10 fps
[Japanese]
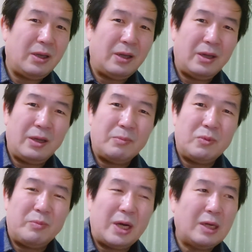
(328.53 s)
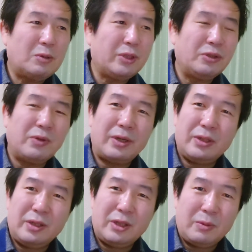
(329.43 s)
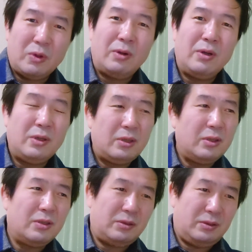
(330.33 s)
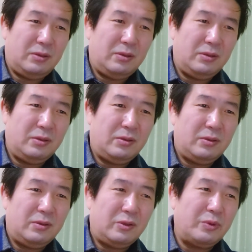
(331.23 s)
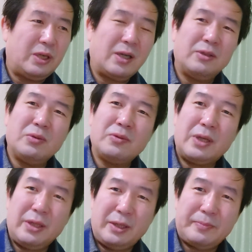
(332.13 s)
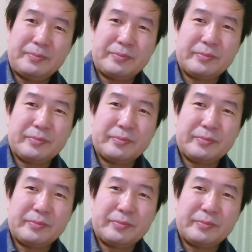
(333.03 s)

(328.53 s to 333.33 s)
えー、真顔で言われていてもあ野村監督はね